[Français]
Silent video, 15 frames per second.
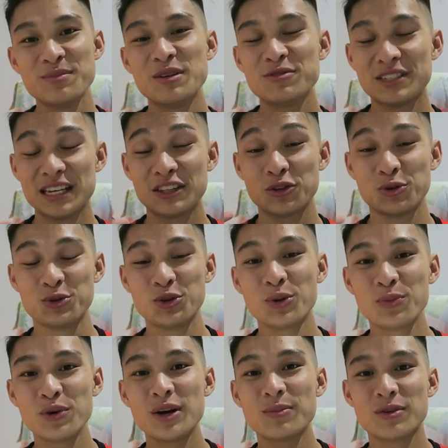amis, vous êtes
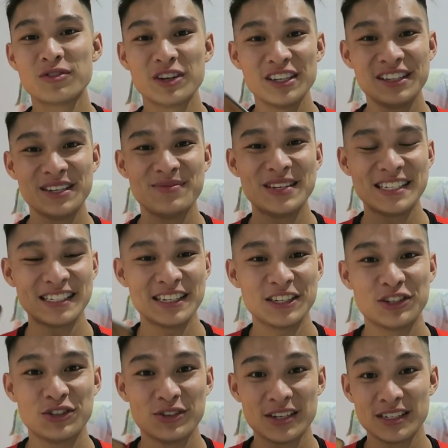nombreux à m'envoyer des
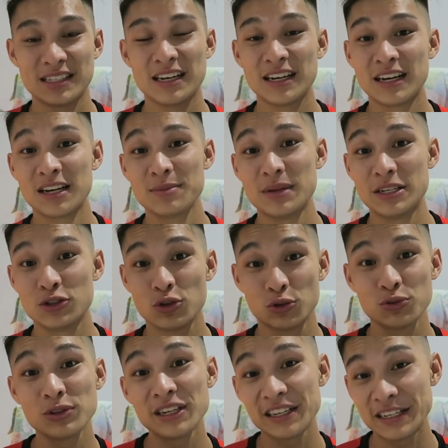messages sur Instagram et sur
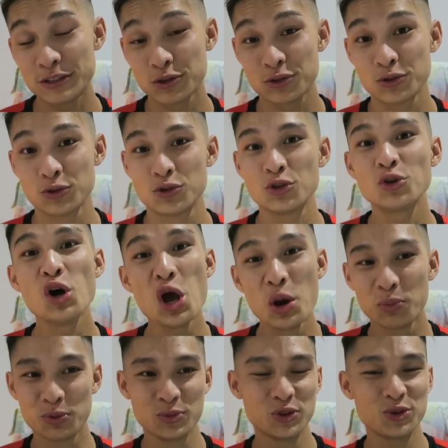tous les réseaux sociaux
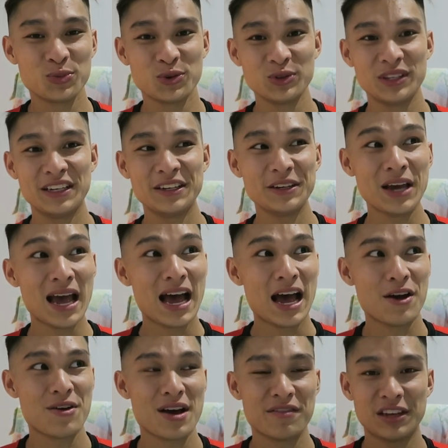pour me demander
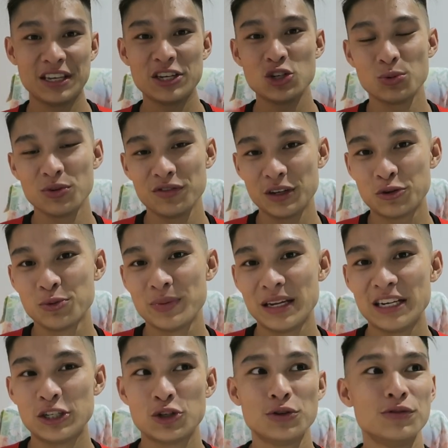euh, avec qui je me fais couper
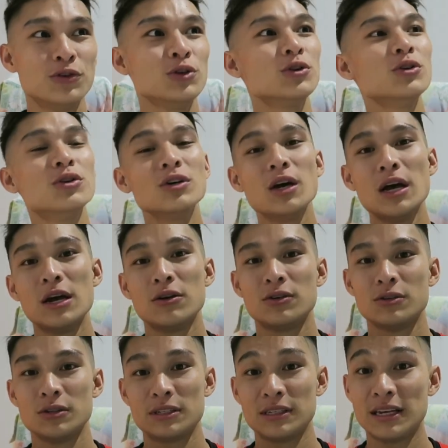les cheveux,
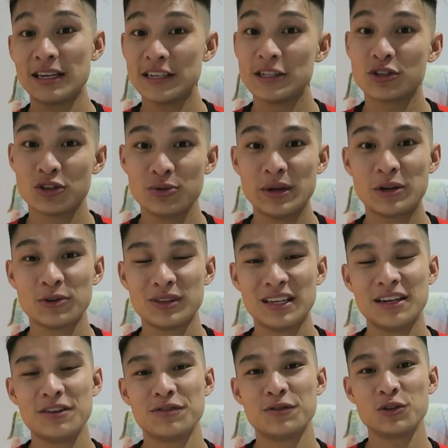euh, quel est son numéro de
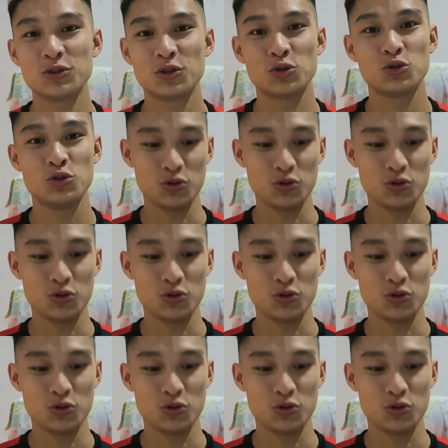téléphone. Donc